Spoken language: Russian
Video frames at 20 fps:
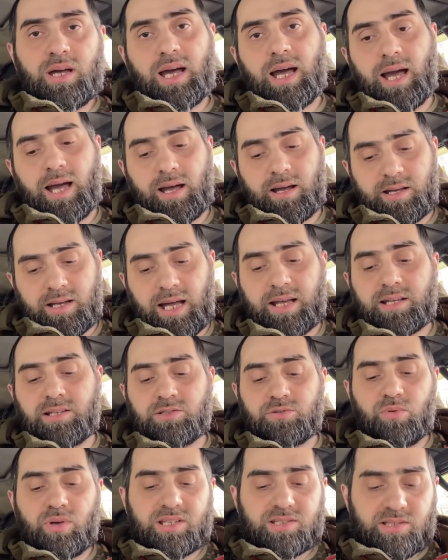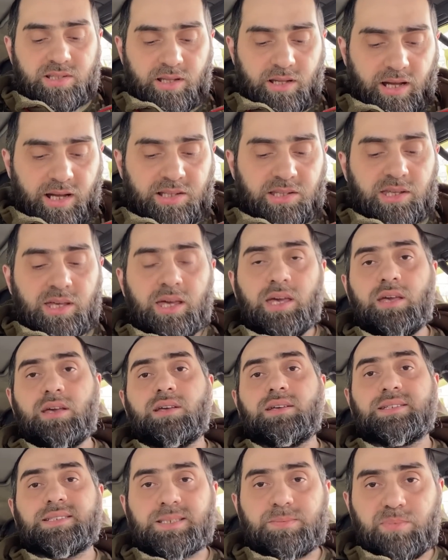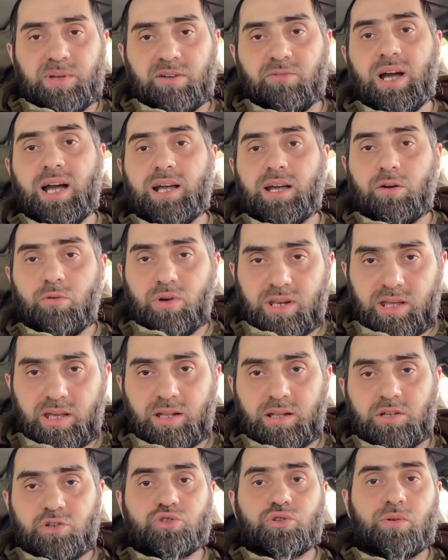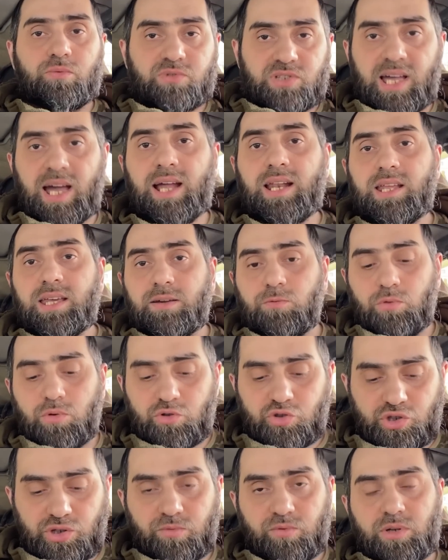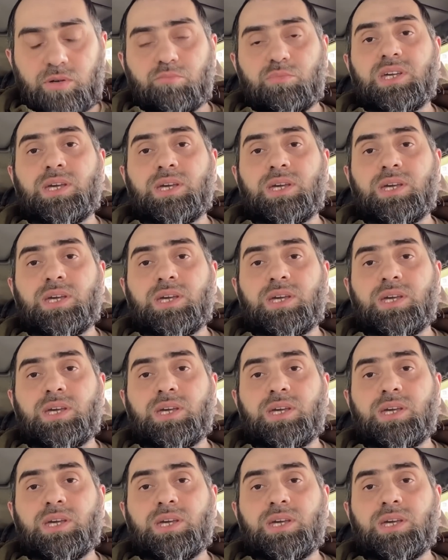а, как известно, они сперва говорили, что взяли его живым.